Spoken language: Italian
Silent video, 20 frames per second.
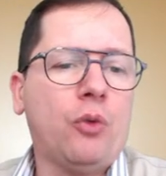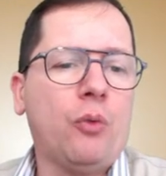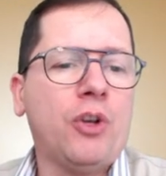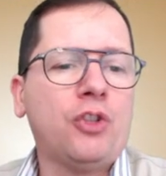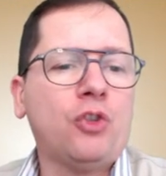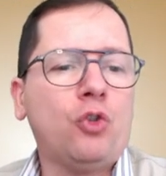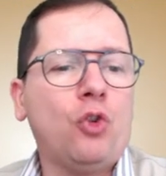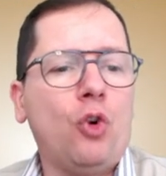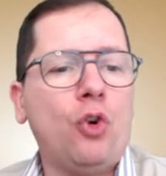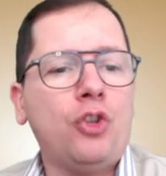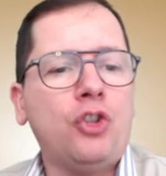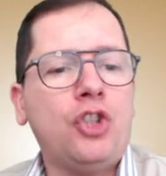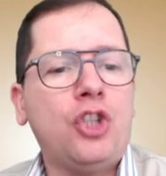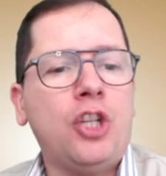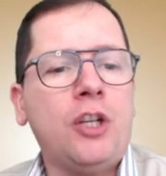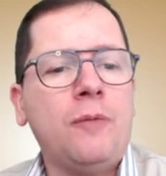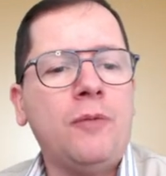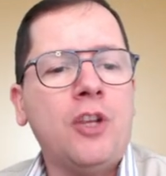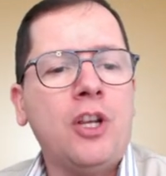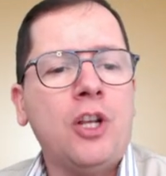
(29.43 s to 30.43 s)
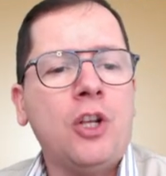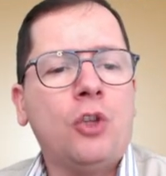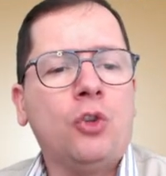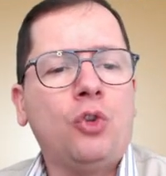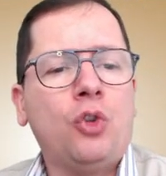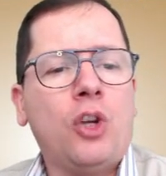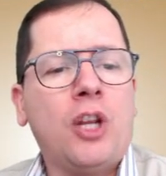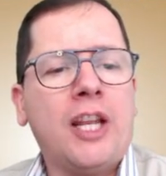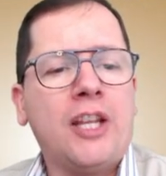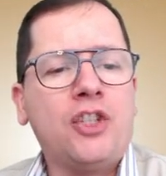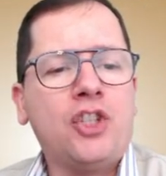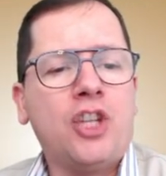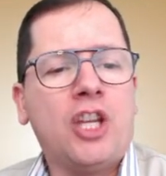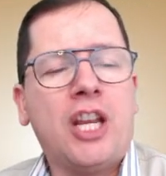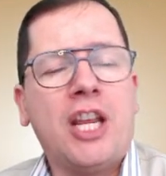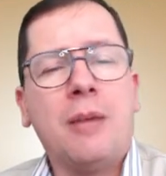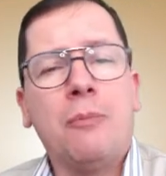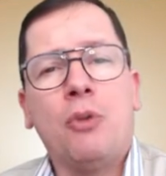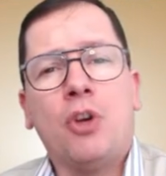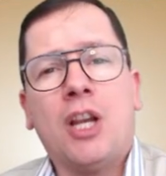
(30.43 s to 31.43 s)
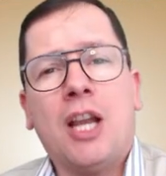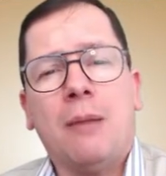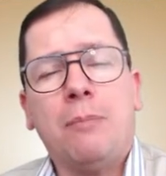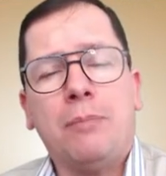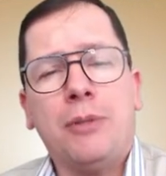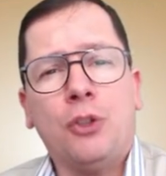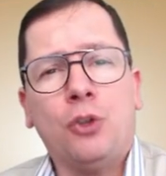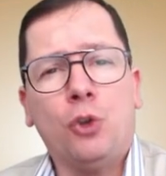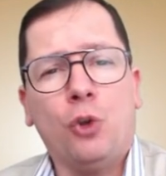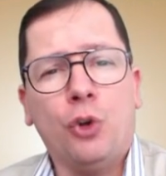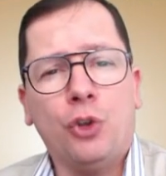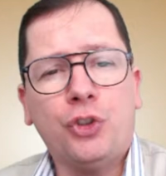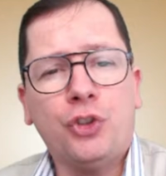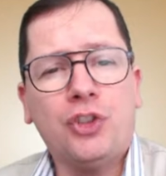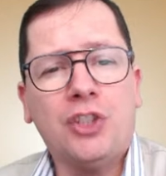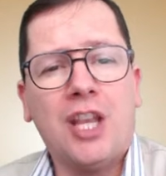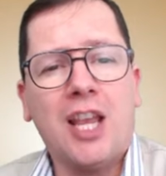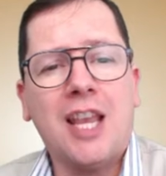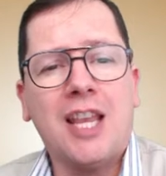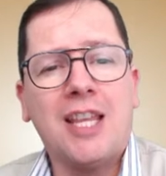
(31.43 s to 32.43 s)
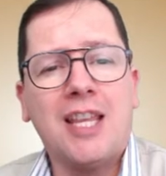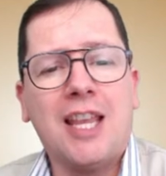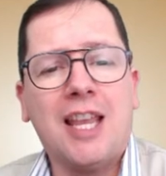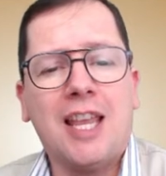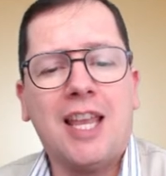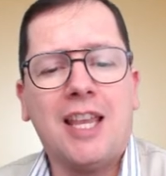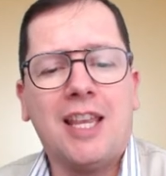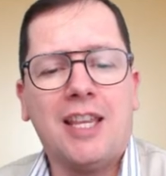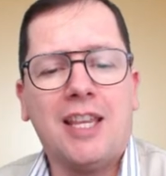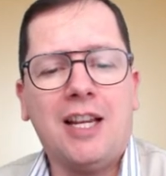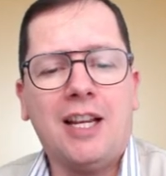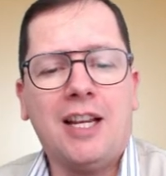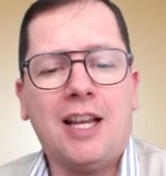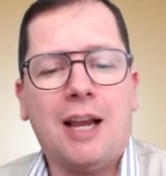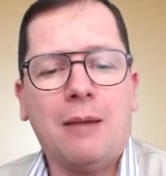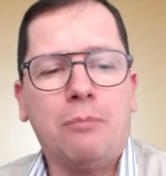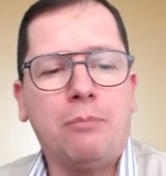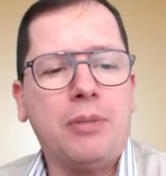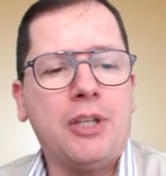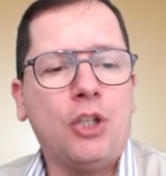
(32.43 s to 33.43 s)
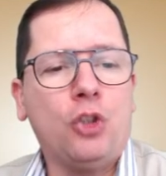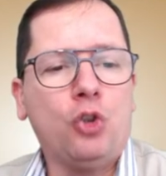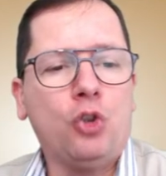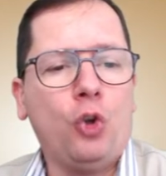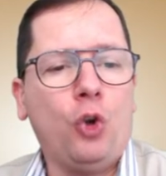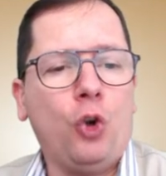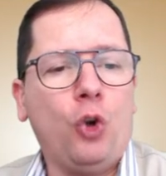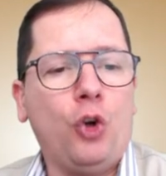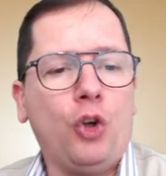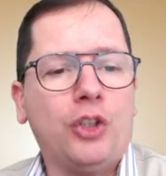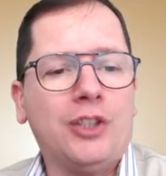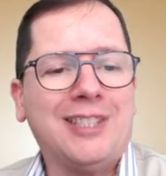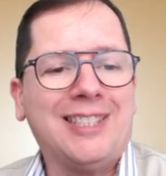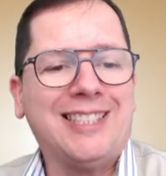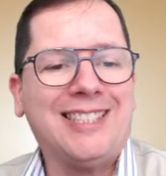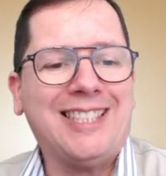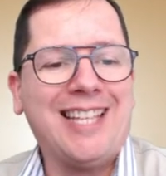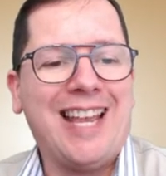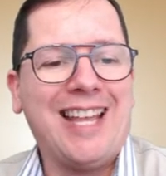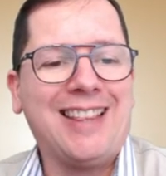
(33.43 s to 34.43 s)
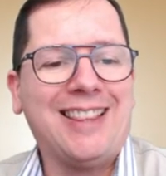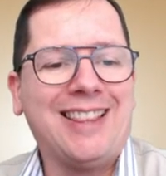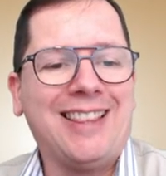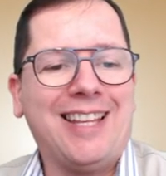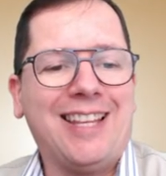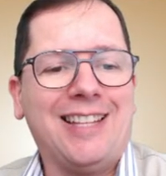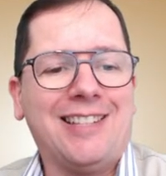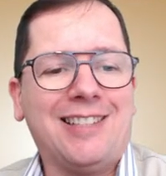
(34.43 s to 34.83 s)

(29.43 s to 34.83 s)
Quest'oggi noi leggeremo il capitolo 6 e il capitolo 7,